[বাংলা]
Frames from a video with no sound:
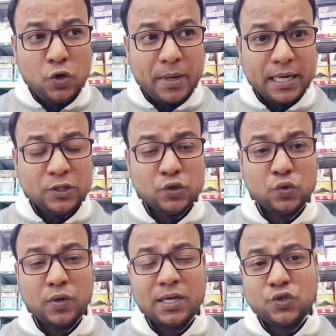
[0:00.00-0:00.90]
মার্কিন
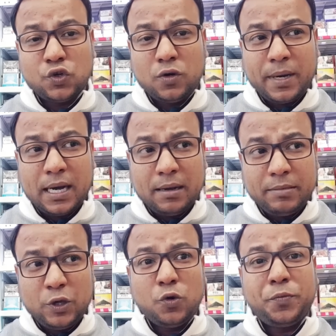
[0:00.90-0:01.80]
যুক্তরাষ্ট্র বা
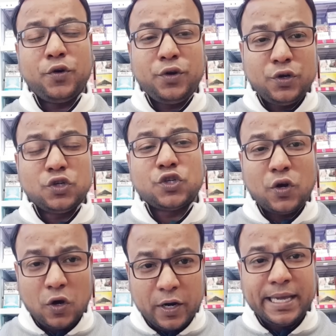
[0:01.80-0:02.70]
ইউরোপীয় ইউনিয়ন সহ
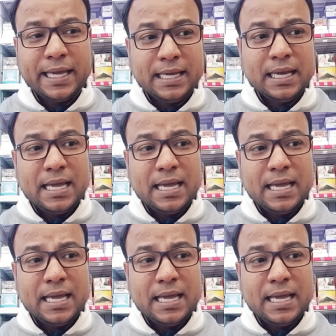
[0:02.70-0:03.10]
অনেকেই